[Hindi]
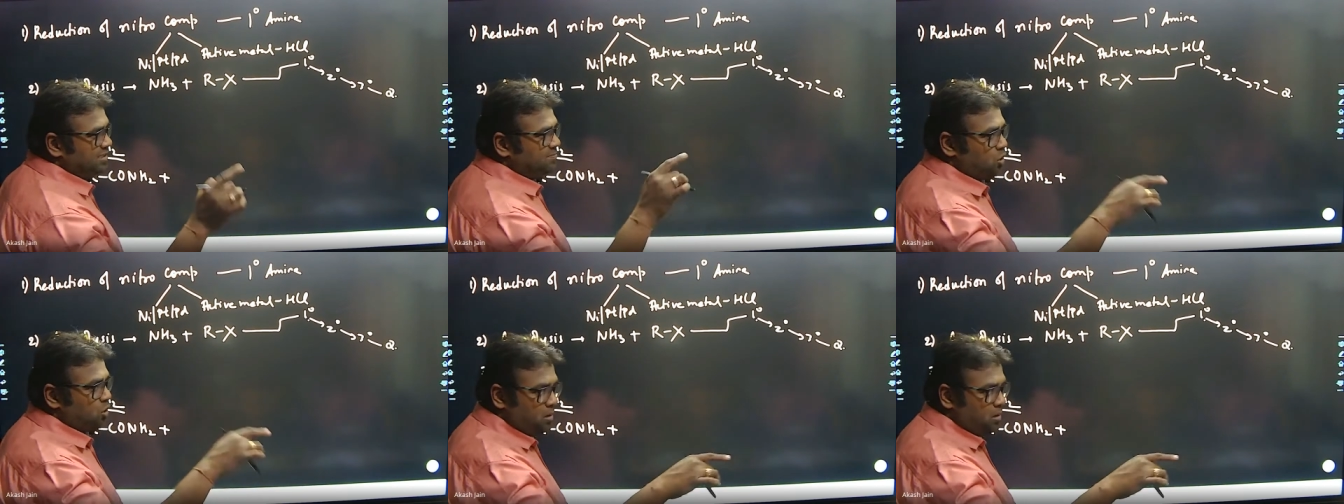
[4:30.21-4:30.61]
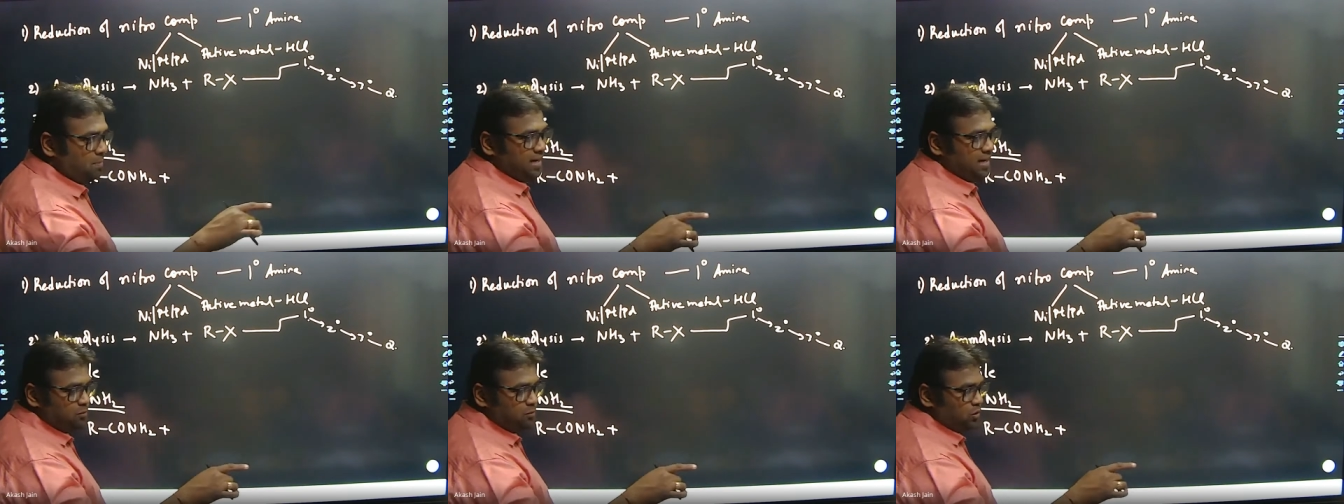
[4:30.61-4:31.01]

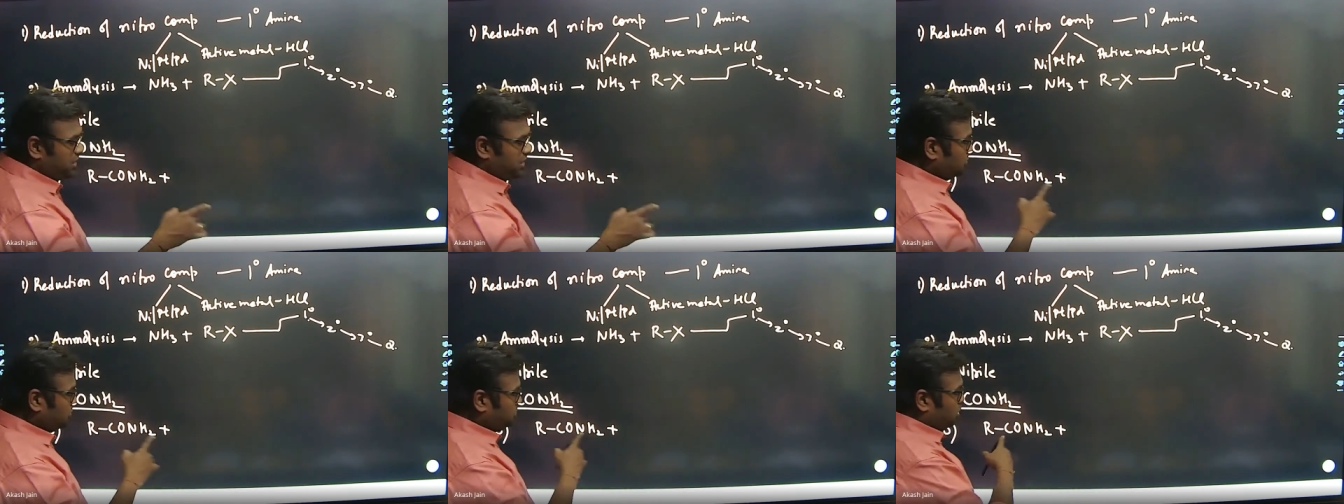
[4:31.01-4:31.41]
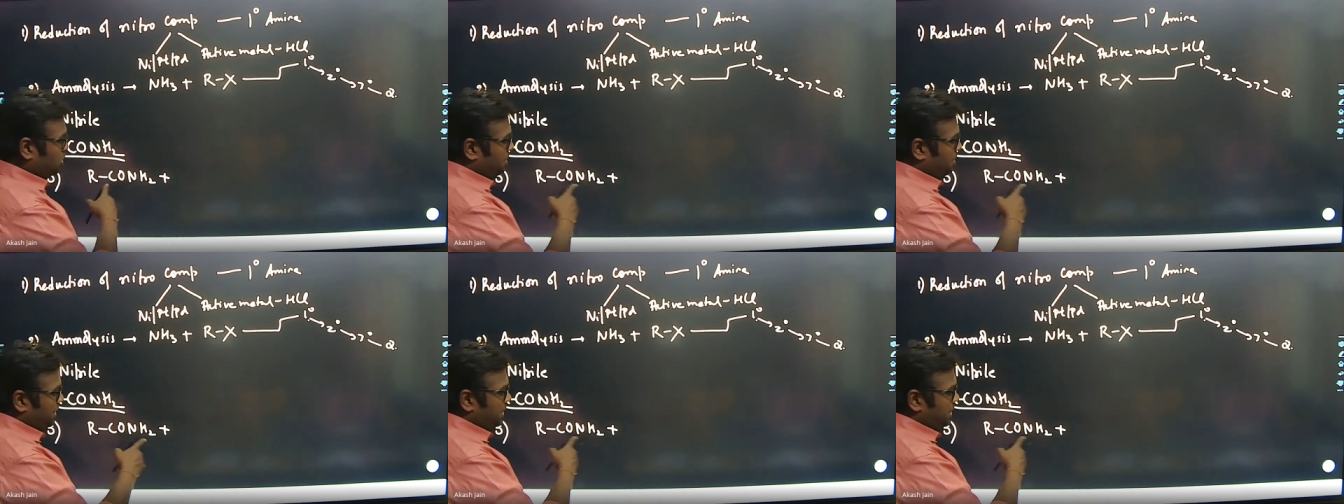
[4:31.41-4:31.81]
ब्रोमामाइड बोल रहे हैं तो
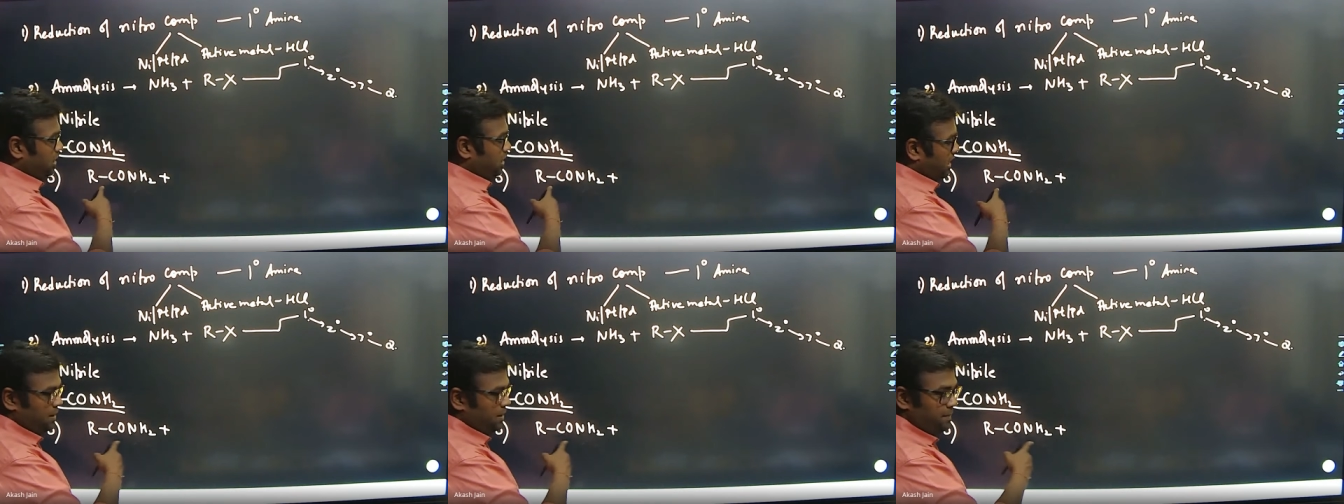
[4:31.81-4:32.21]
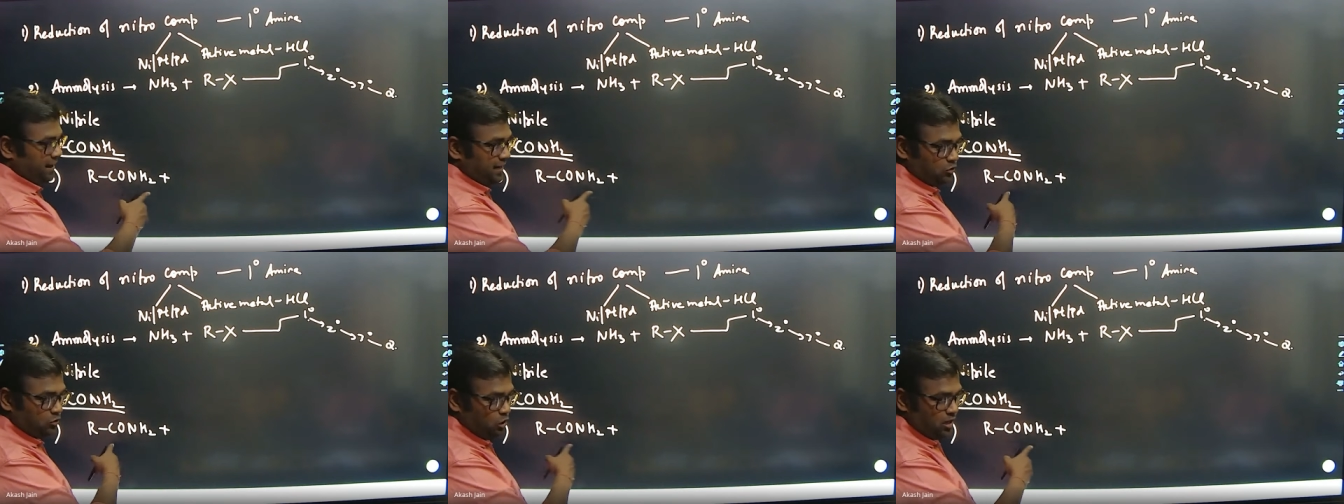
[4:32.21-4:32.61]

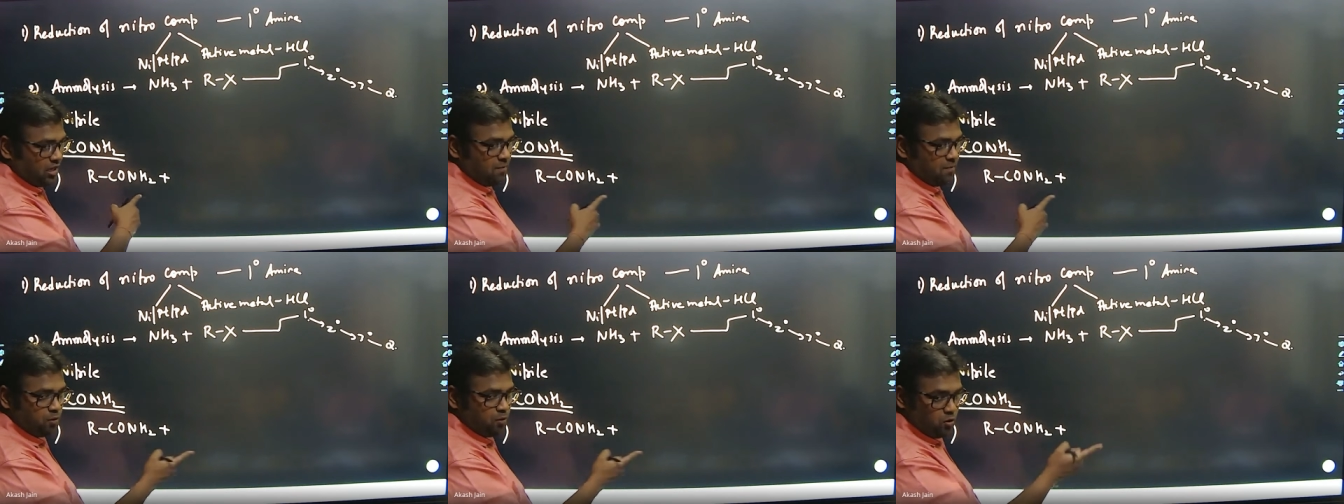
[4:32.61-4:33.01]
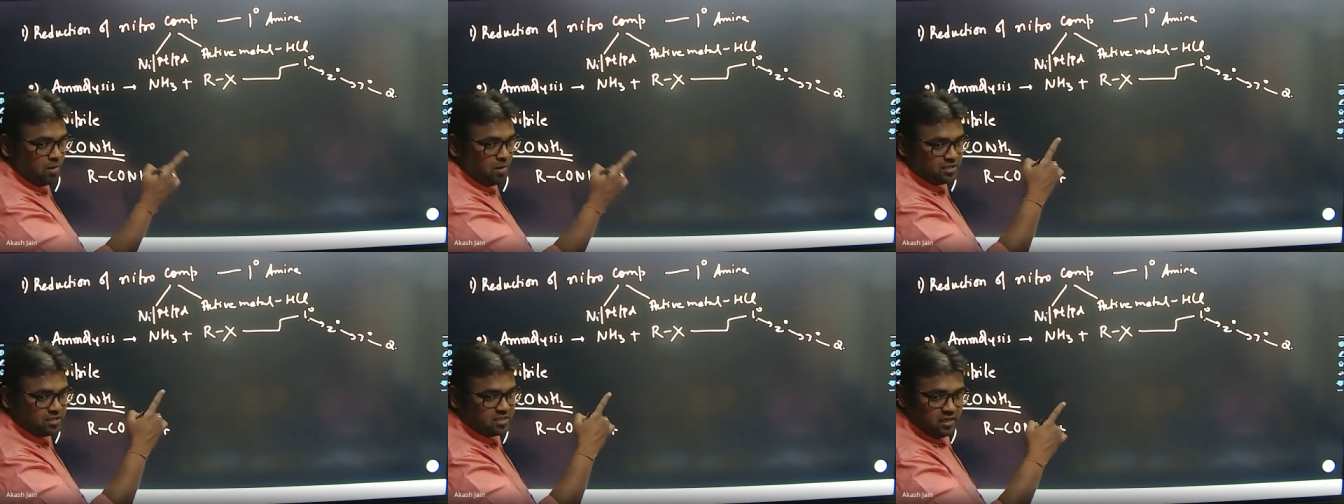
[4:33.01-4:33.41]
ब्रोमामाइड तो आ गया ब्रोमा
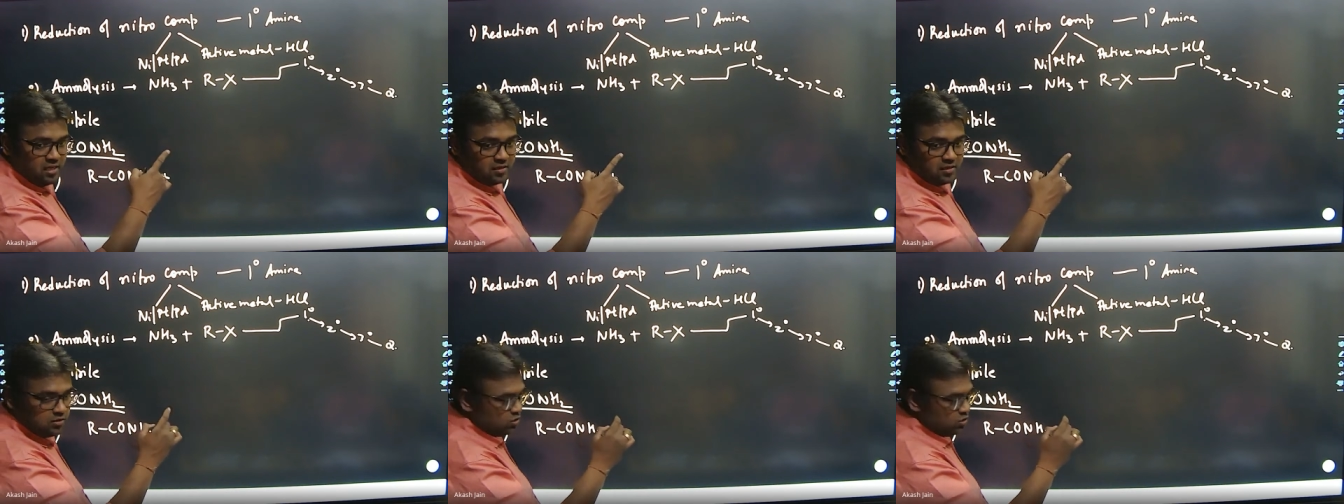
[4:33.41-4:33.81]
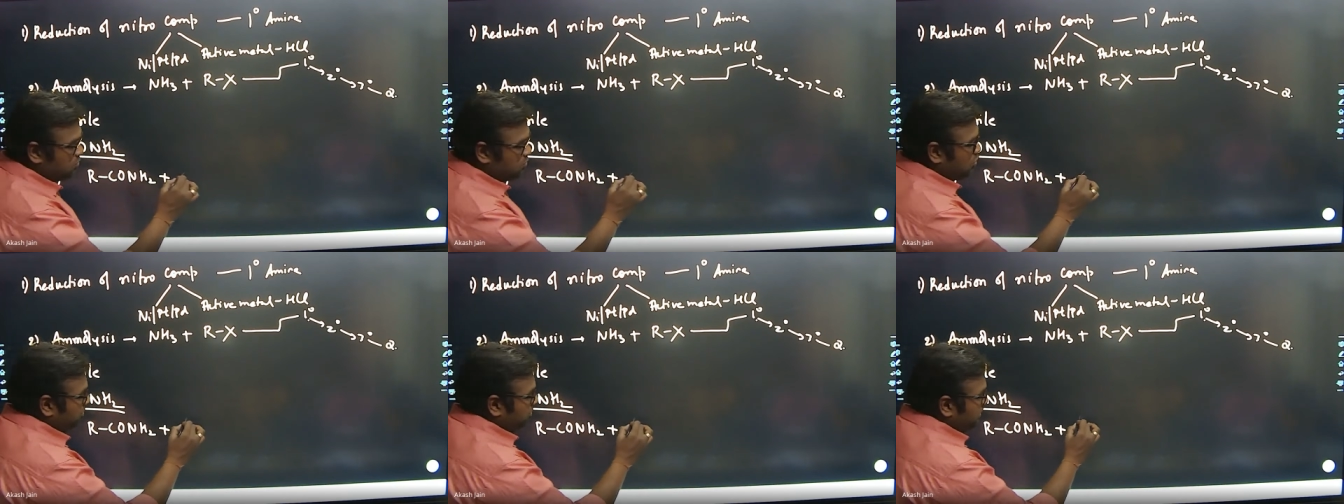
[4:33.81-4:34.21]
बचा है तो
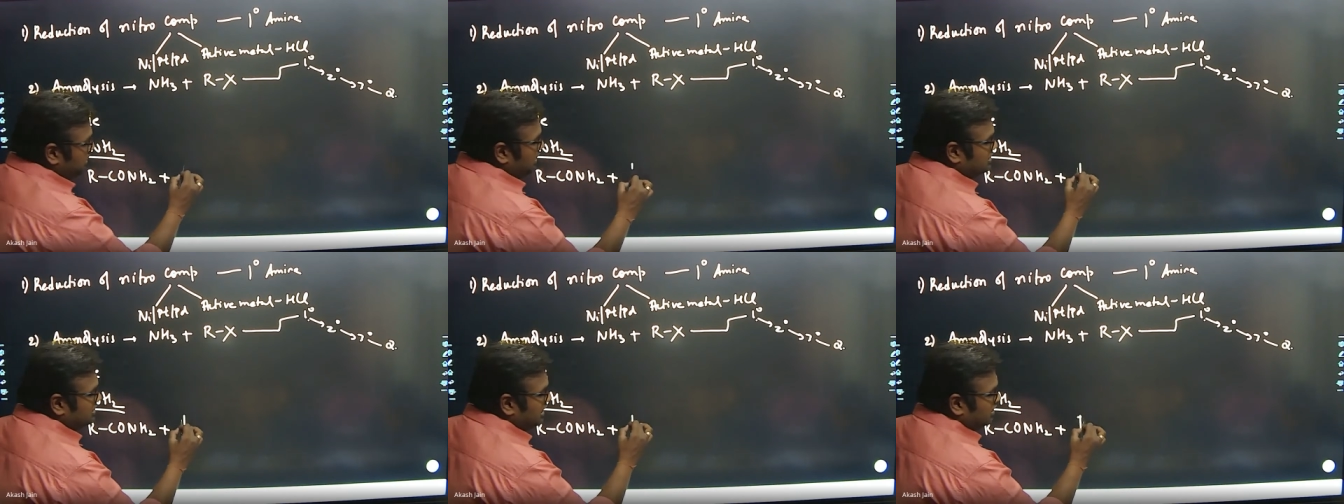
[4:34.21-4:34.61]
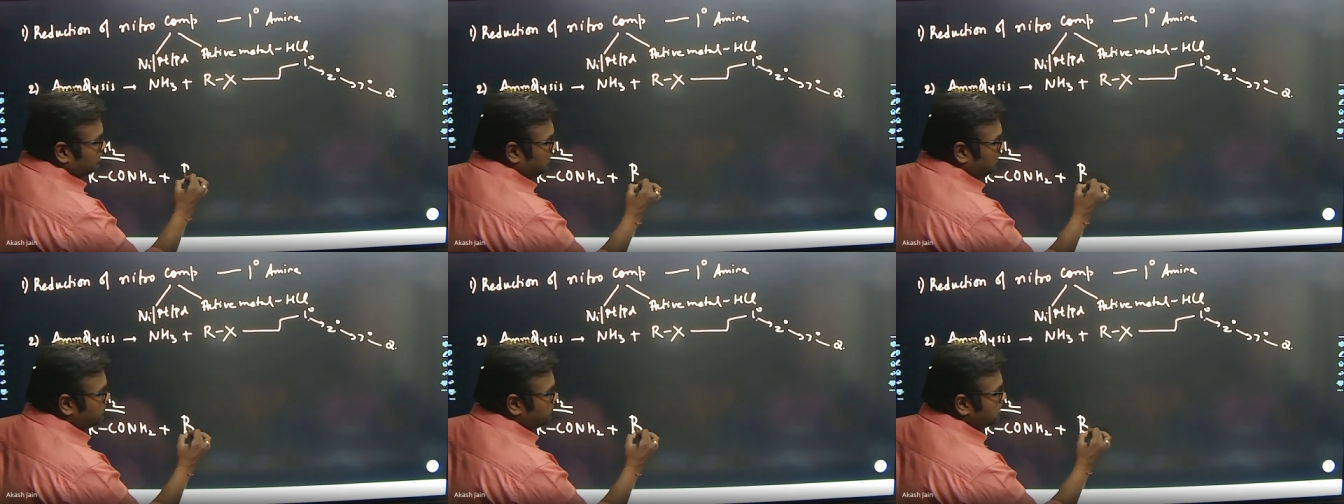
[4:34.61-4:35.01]
ब्रोमीन था साथ
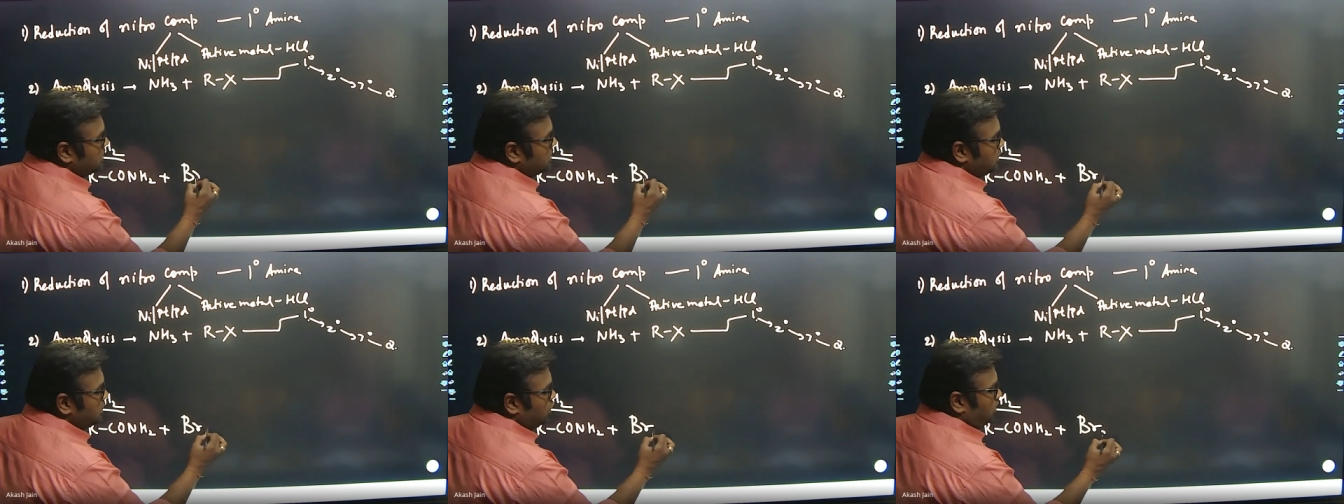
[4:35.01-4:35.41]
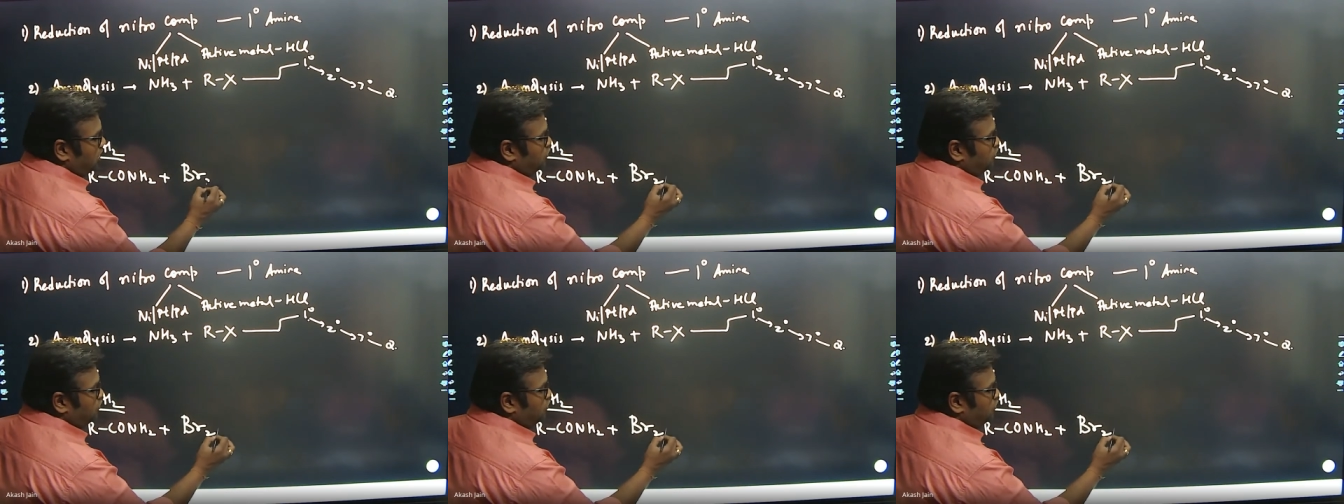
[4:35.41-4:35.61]
में और वो